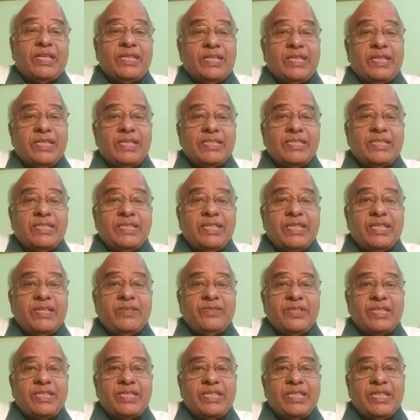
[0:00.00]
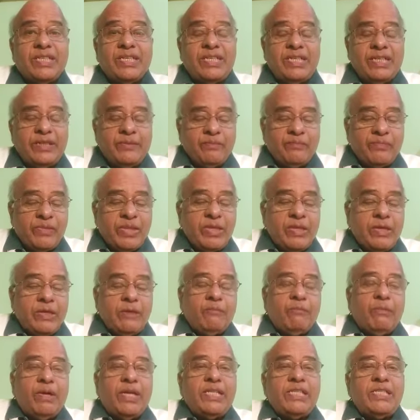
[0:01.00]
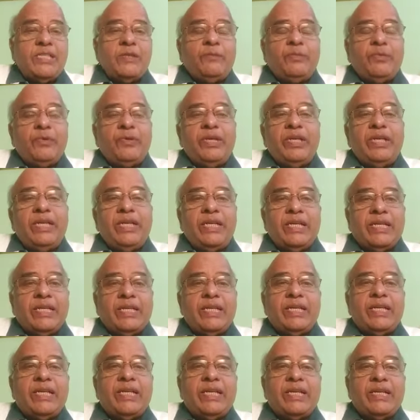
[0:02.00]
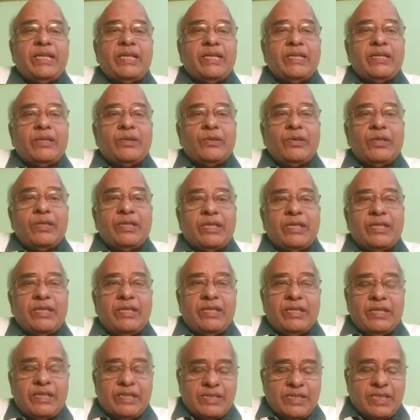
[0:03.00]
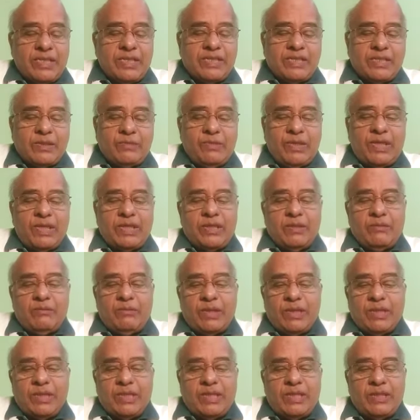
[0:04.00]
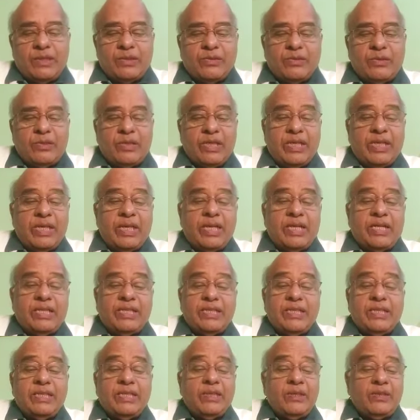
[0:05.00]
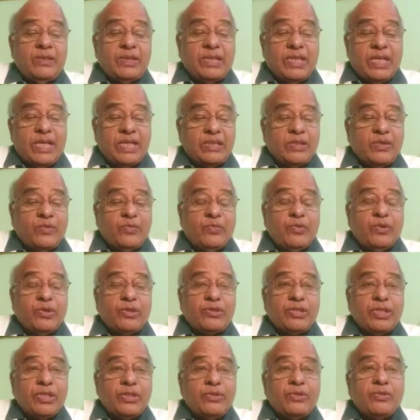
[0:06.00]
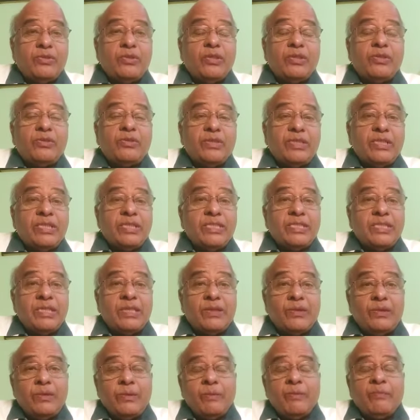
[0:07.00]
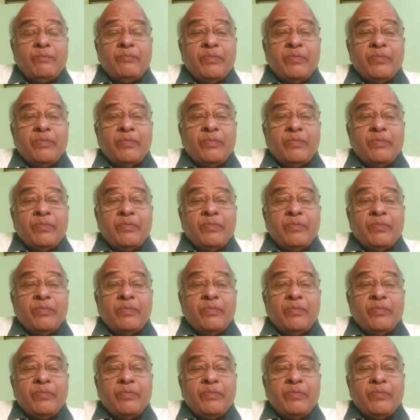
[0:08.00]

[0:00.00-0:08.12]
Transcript: కట్టాల్సిందన్న విషయాన్ని మర్చిపోయి ఇక్కడ రచరచ మాటలు మాట్లాడుతున్నాడు ఎర్రచందనం టాస్క్ ఫోర్స్ ఎందుకు రద్దు చేశారో